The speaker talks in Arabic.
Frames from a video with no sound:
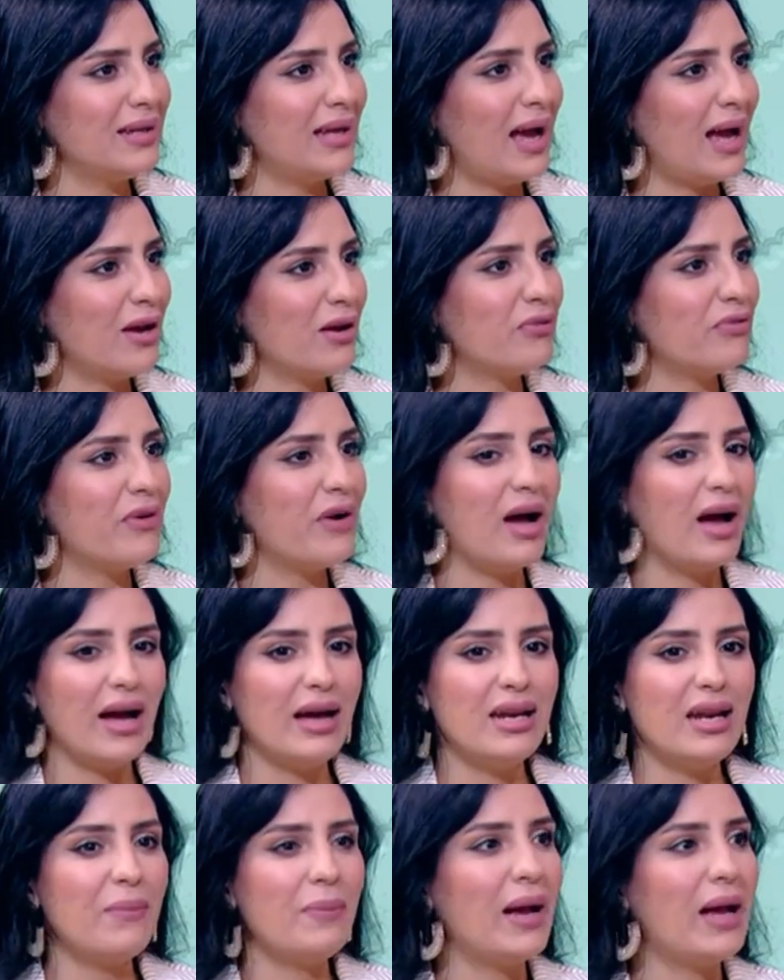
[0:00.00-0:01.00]
عارفه عارفه
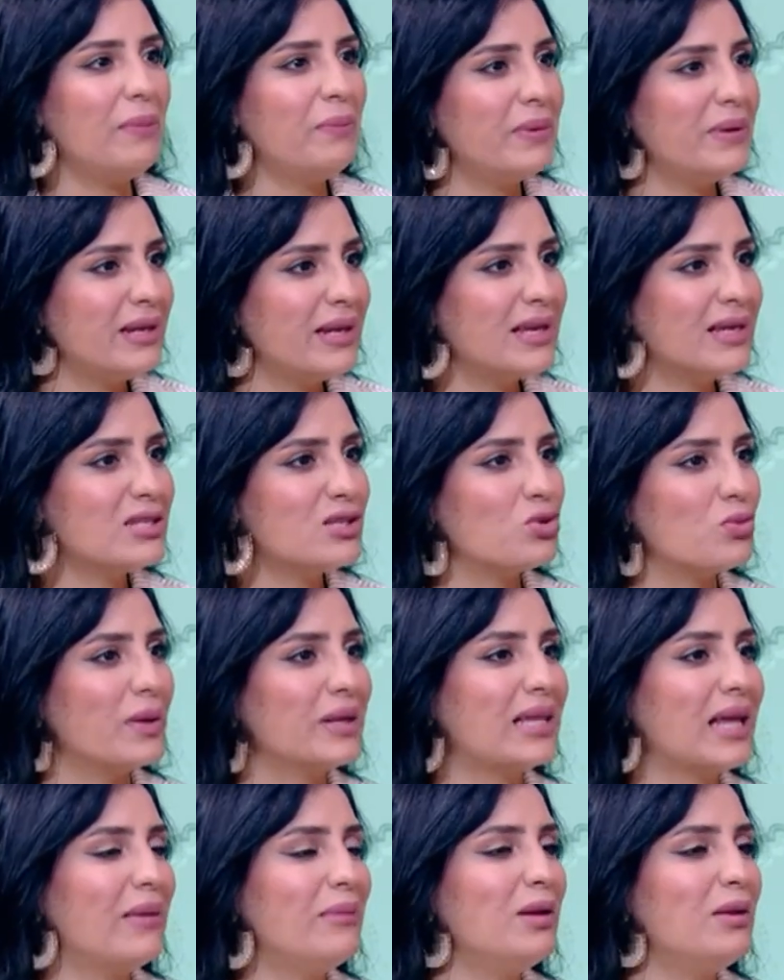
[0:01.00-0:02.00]
انا بحب الناس
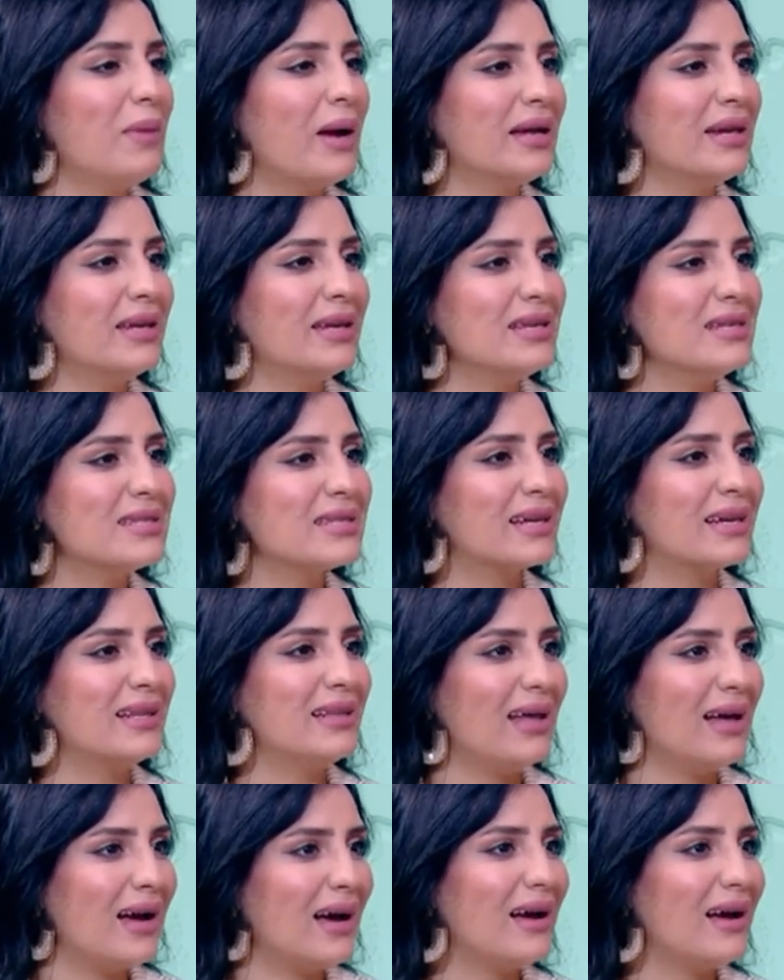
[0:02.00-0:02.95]
وبتعامل مع الناس كده